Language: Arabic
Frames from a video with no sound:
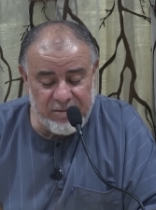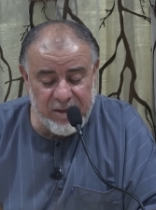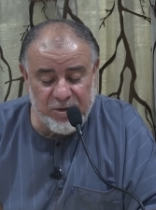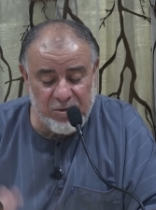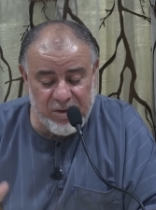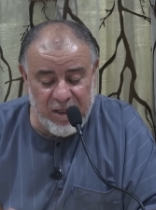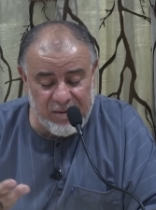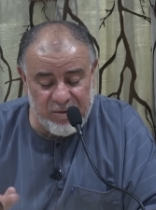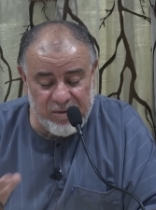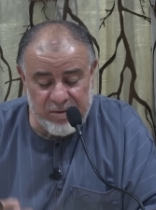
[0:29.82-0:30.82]
أجر
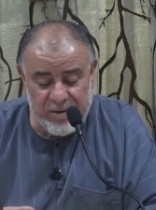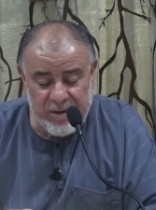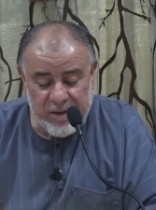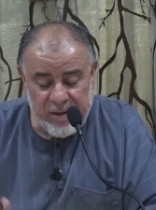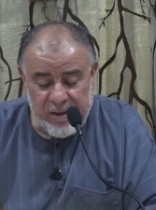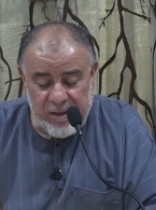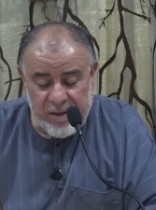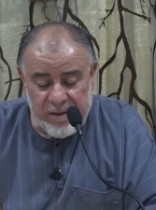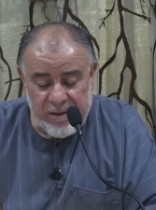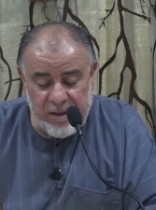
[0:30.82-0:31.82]
كريم
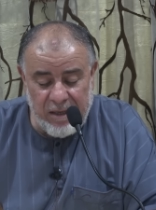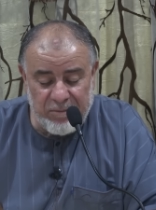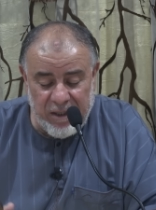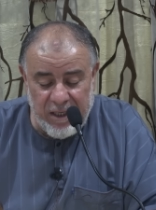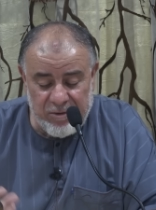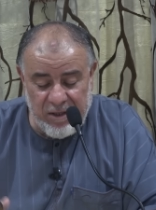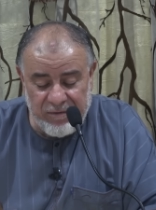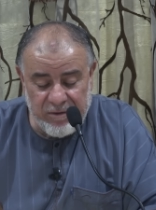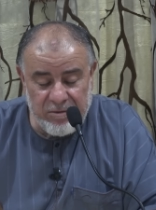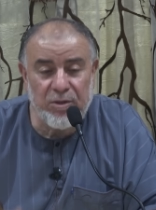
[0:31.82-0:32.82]
لعبد الله
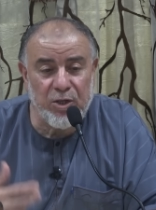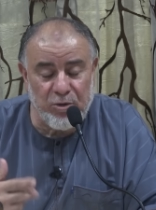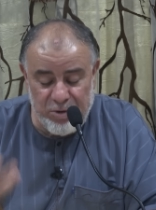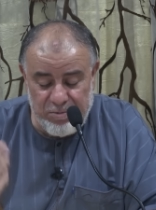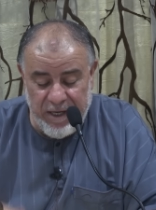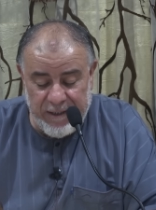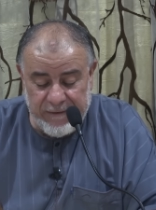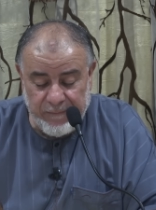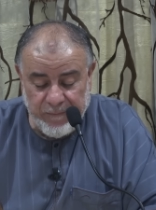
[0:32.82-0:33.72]
بصفي وليكم اجمعين